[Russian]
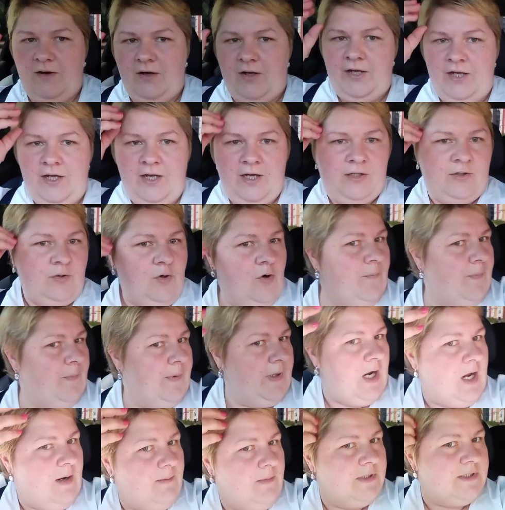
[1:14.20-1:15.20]
и оно
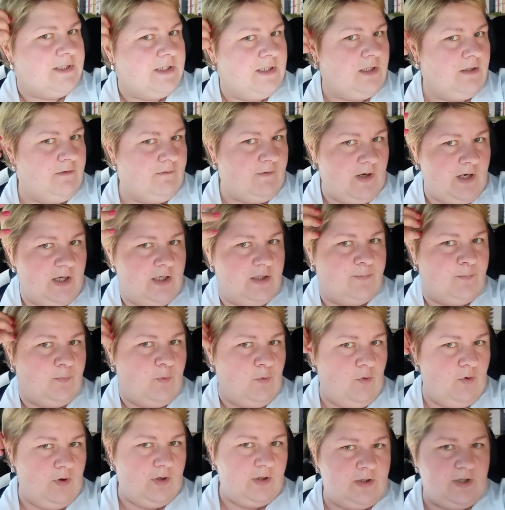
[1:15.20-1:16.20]
прямо закрывает
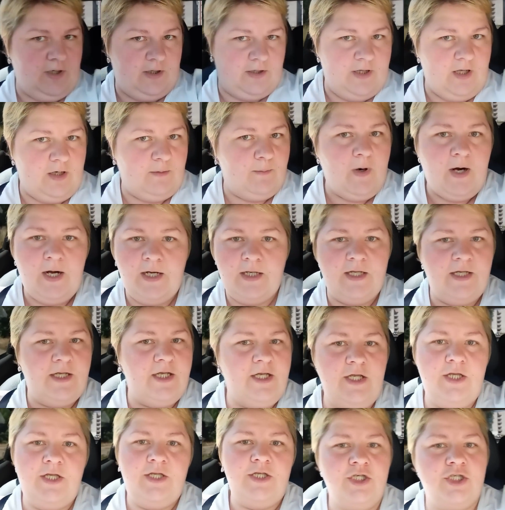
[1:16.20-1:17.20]
поры так нормально
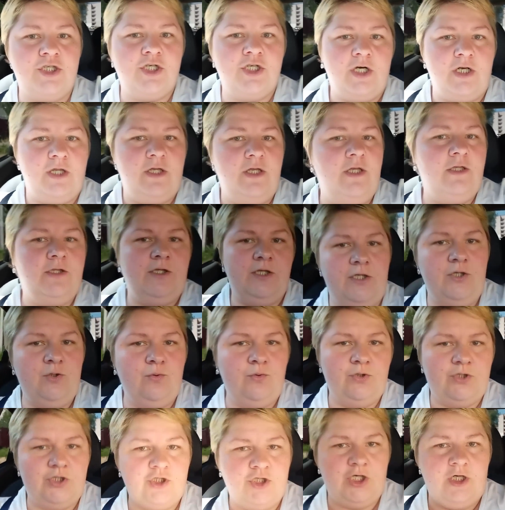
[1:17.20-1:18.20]
и не жирнит, и не
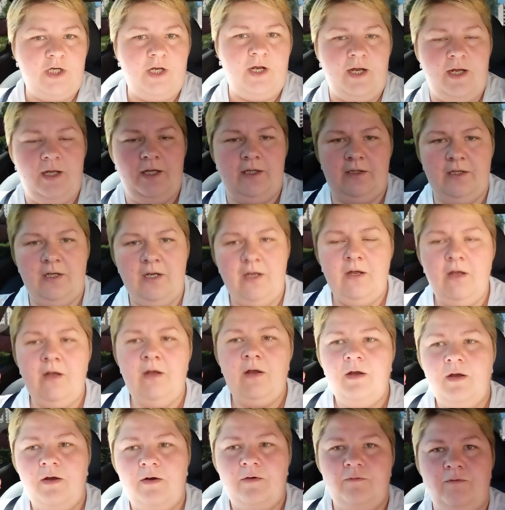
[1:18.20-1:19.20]
утяжеляет.
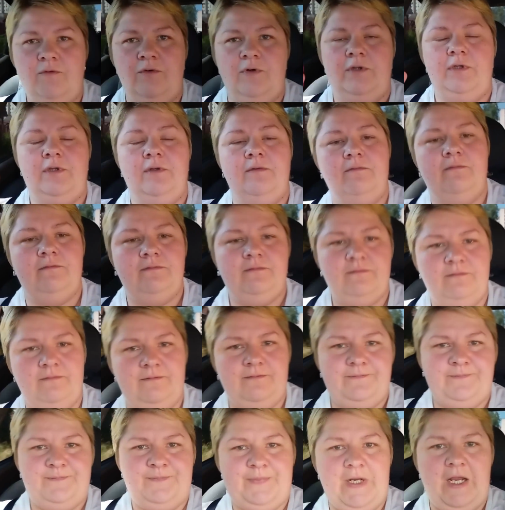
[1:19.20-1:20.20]
Вот.
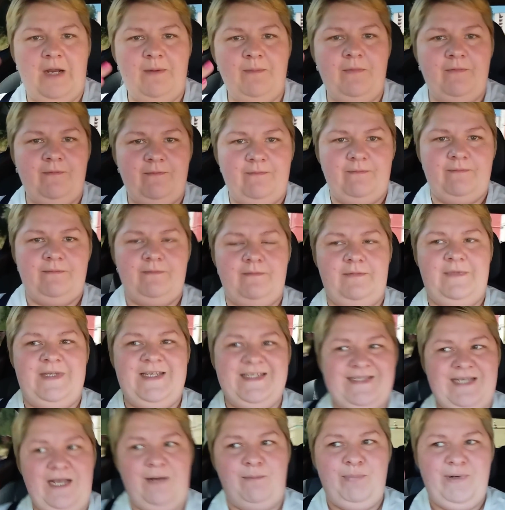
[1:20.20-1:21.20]
Прям
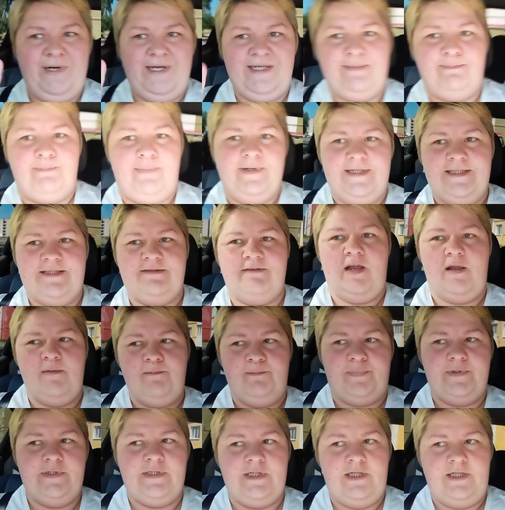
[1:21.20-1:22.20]
не забыть бы с
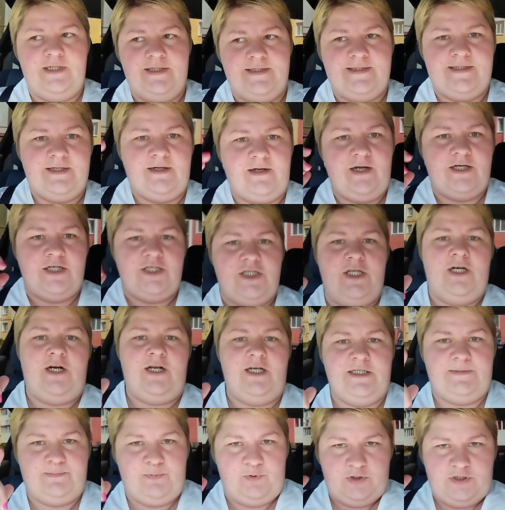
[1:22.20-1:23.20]
вами поделиться. Каждый
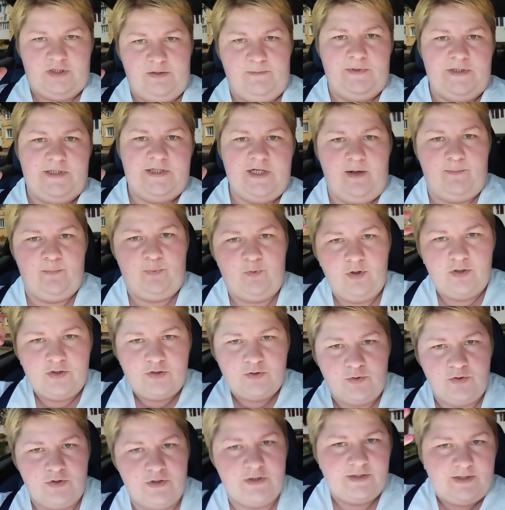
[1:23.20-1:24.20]
раз после мытья
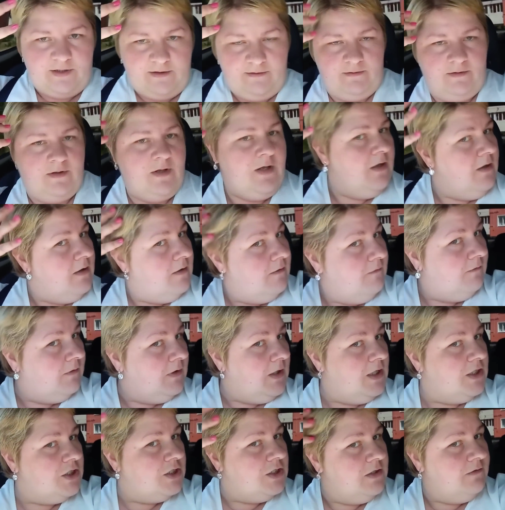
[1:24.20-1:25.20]
пользуюсь на
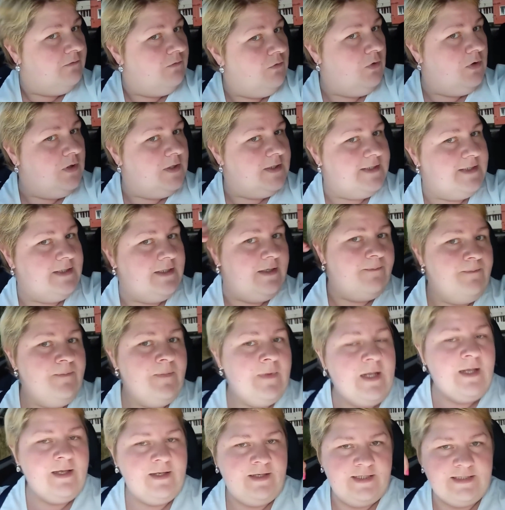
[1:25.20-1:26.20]
влажные волосы.
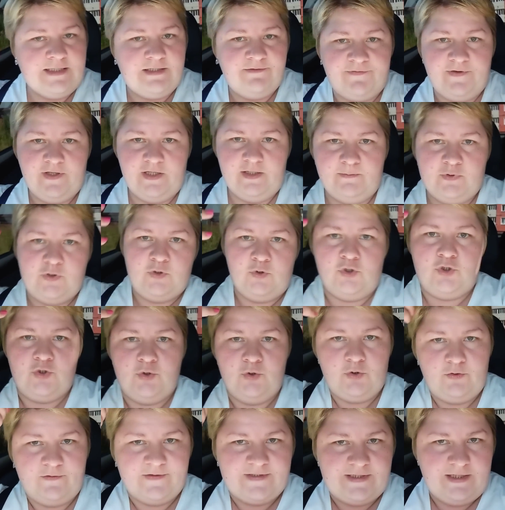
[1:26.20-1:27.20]
Если феном
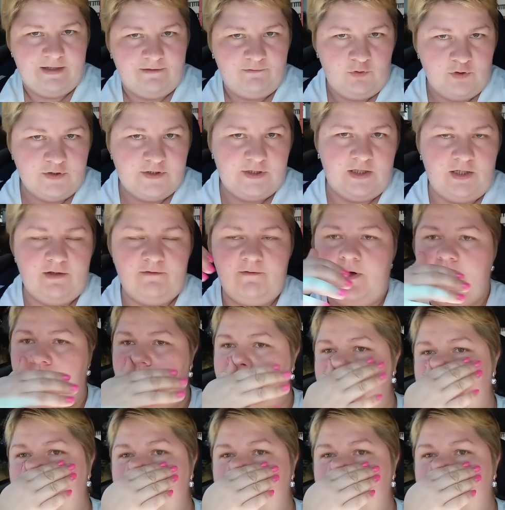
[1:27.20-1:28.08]
сушу, то все равно закрывает